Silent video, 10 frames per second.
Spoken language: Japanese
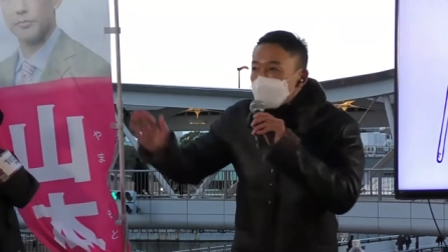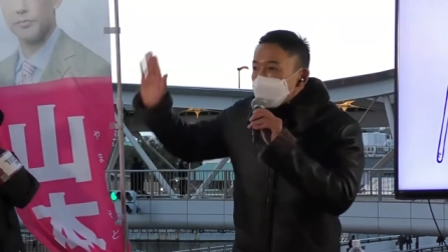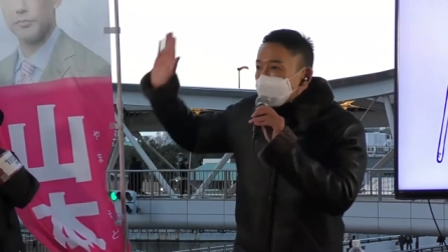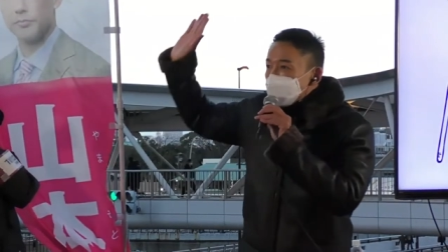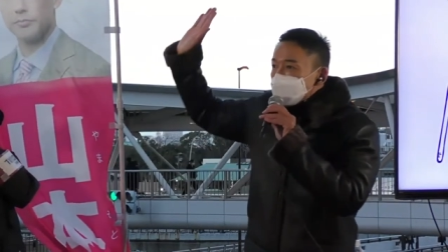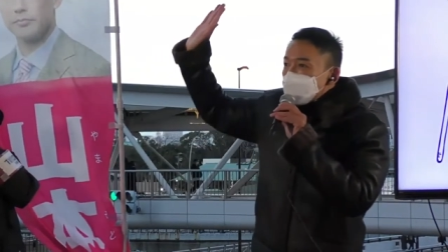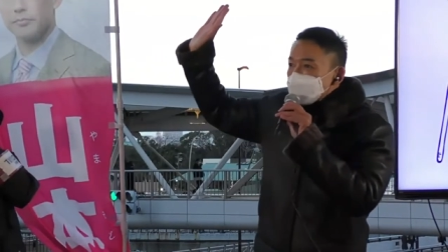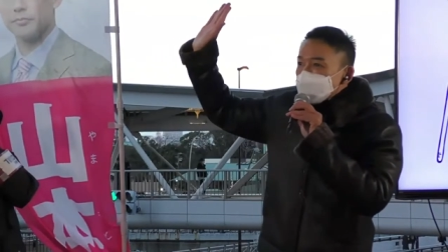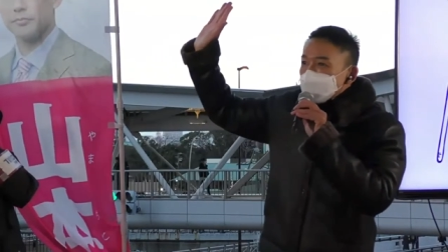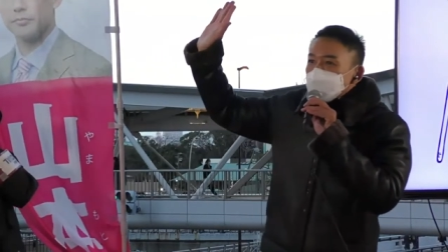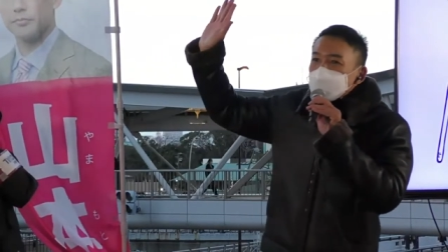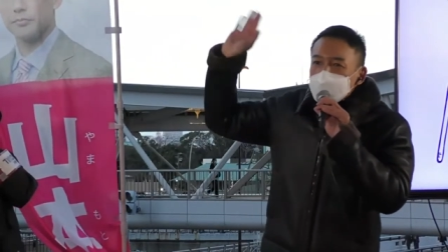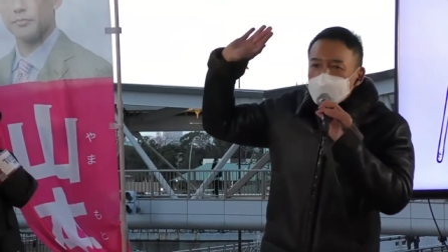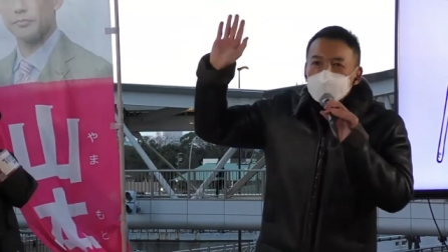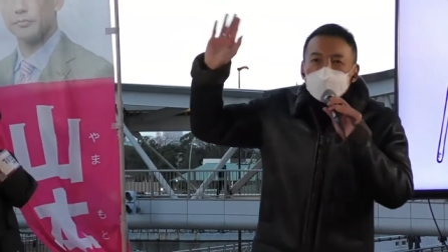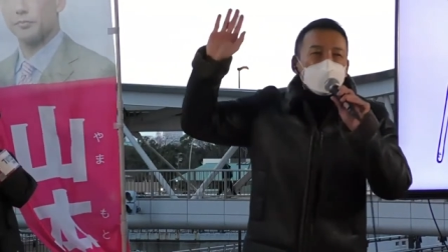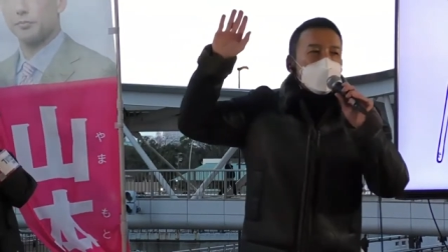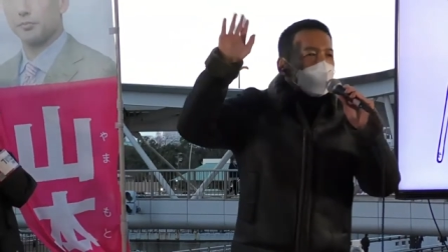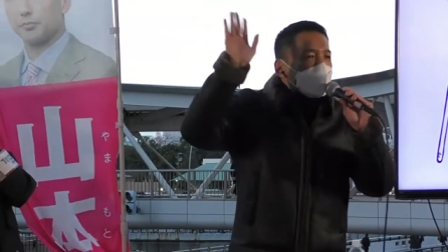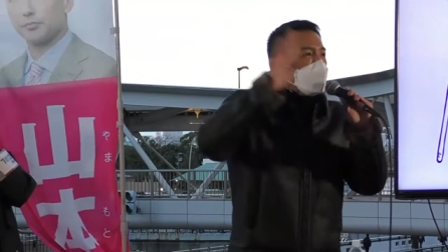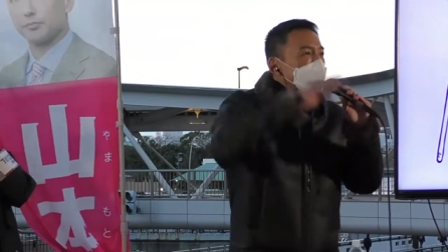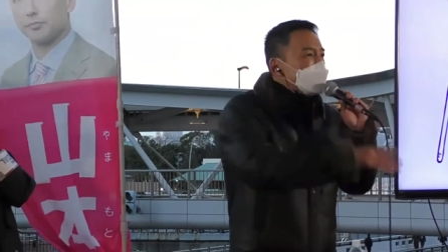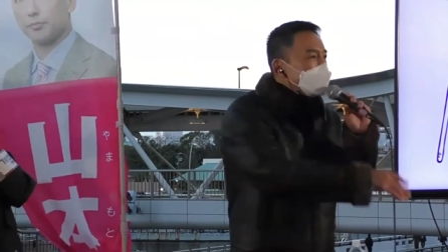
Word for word: 問題ないって言われる方いらっしゃいます私